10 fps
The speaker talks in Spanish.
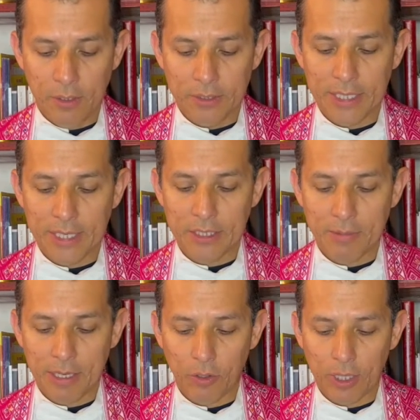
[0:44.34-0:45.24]
Se han
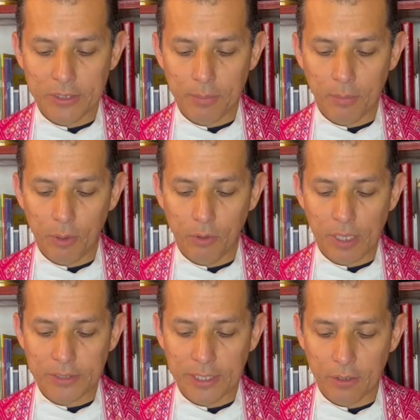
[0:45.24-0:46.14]
llevado del sepulcro
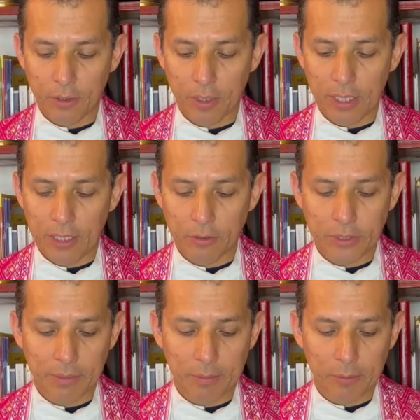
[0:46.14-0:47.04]
al Señor y no
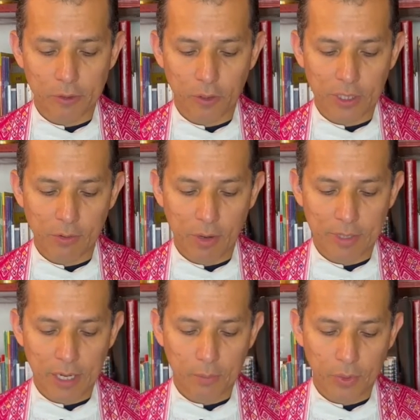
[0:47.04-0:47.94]
sabemos dónde lo
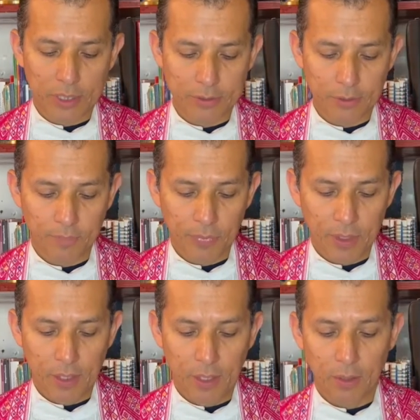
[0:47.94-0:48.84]
habrán puesto.
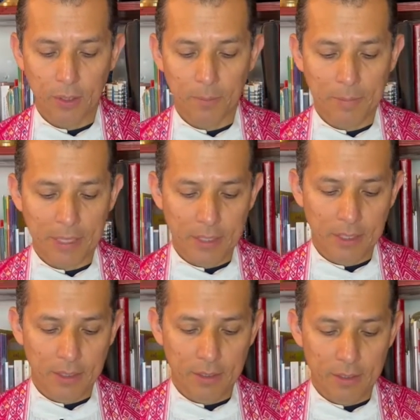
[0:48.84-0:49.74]

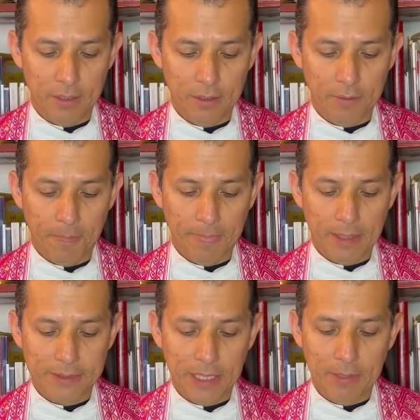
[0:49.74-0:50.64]
María
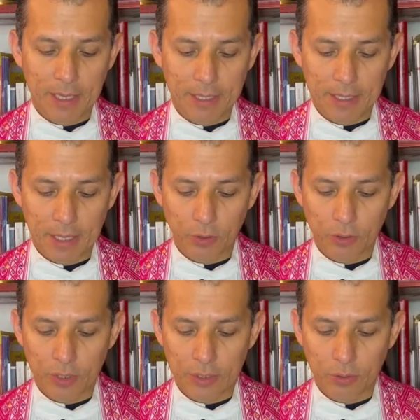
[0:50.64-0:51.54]
se había quedado
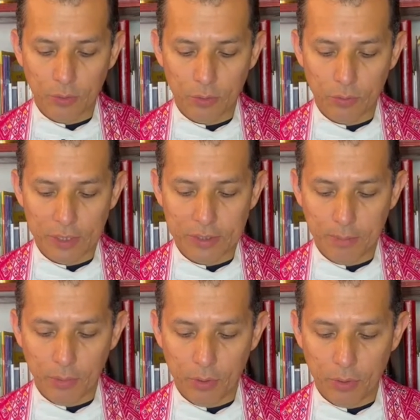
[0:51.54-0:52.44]
llorando junto al
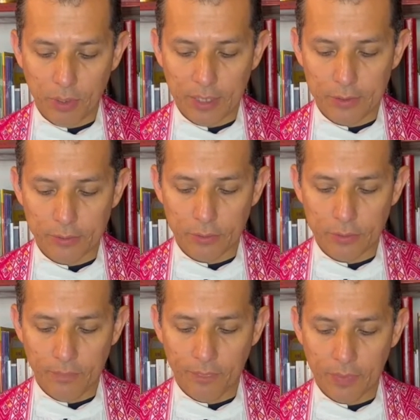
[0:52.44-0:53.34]
sepulcro de
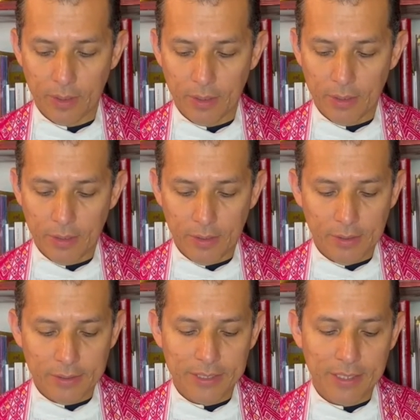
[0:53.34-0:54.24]
Jesús.
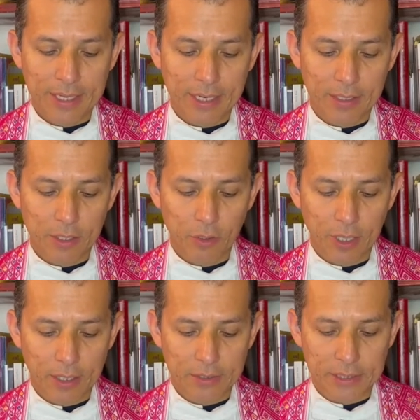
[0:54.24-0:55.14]
Sin dejar de
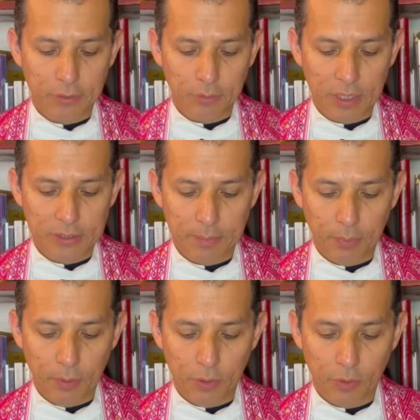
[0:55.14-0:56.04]
llorar, se asomó al
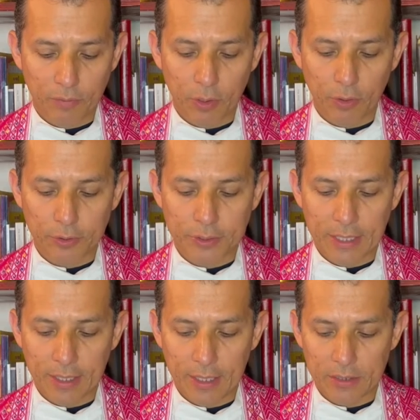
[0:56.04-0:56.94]
sepulcro y vio dos
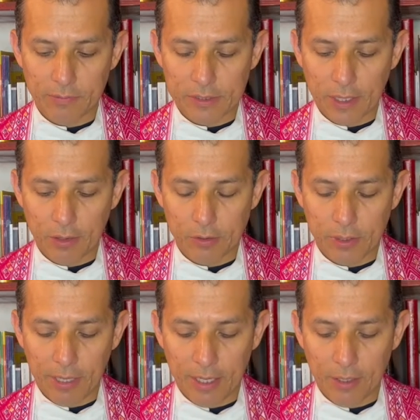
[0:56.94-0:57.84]
ángeles vestidos de
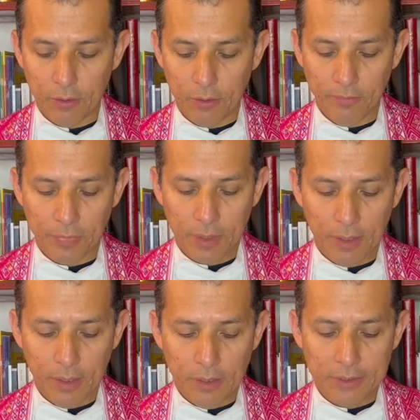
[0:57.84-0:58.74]
blanco,
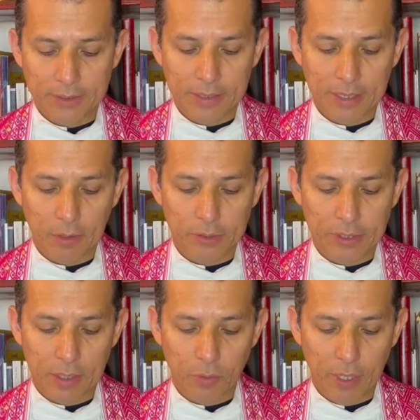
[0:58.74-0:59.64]
sentados
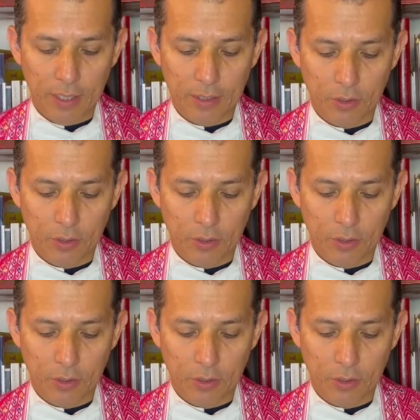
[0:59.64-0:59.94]
en el lugar